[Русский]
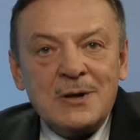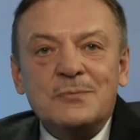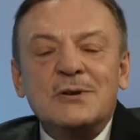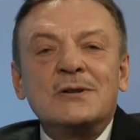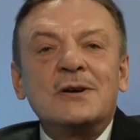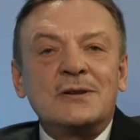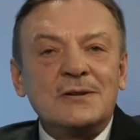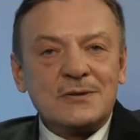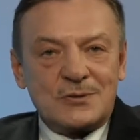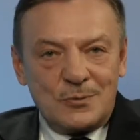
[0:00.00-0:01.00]

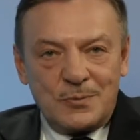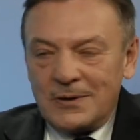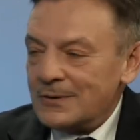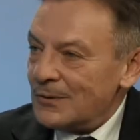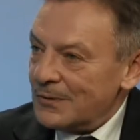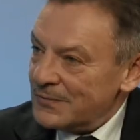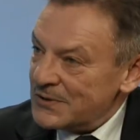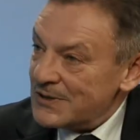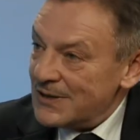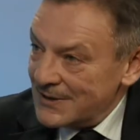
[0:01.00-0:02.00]
Менархин наступала только в
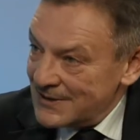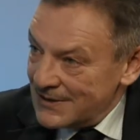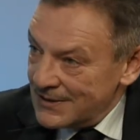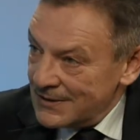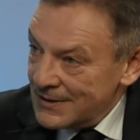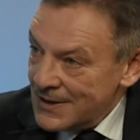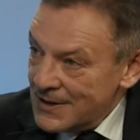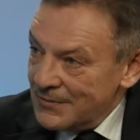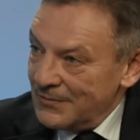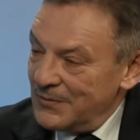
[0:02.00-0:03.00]
16 лет.
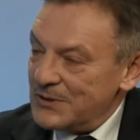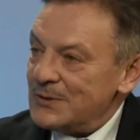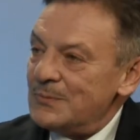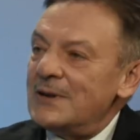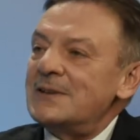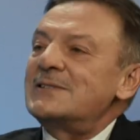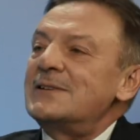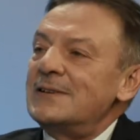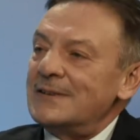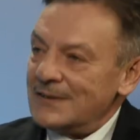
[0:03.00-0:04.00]
В 18
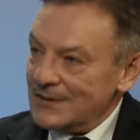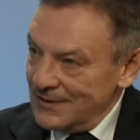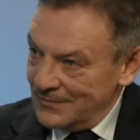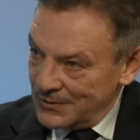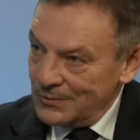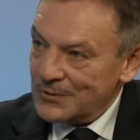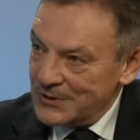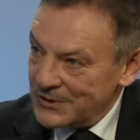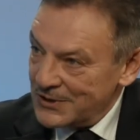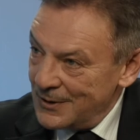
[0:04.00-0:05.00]
лет эта девушка
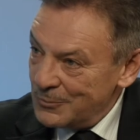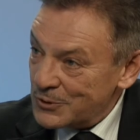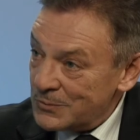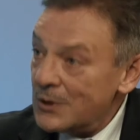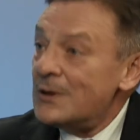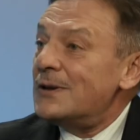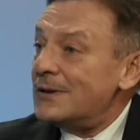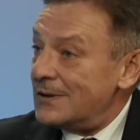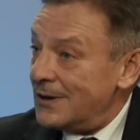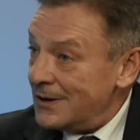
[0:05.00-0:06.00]
уже замужем.
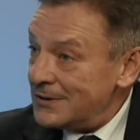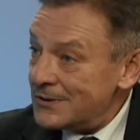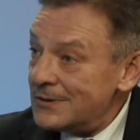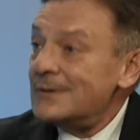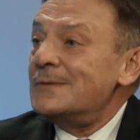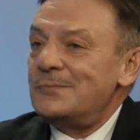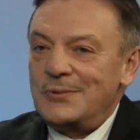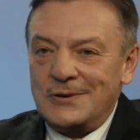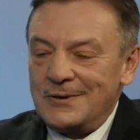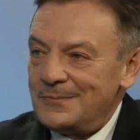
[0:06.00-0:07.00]
И дальше
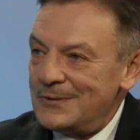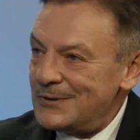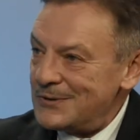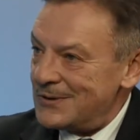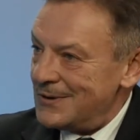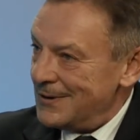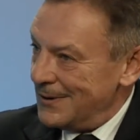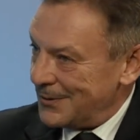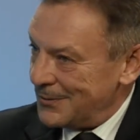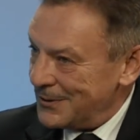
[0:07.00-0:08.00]
беременность,
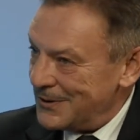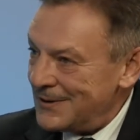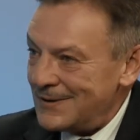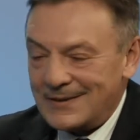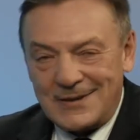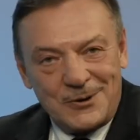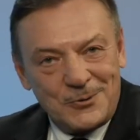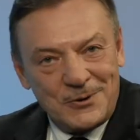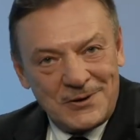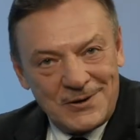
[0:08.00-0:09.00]
роды, 3
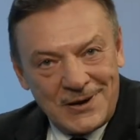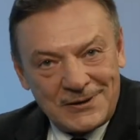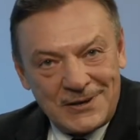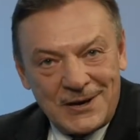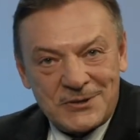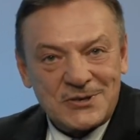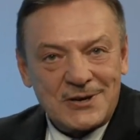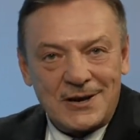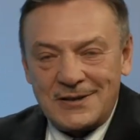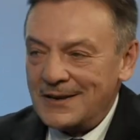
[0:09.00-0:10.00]
года лактации,
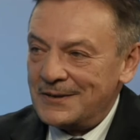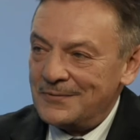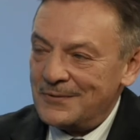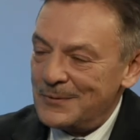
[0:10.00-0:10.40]
1-2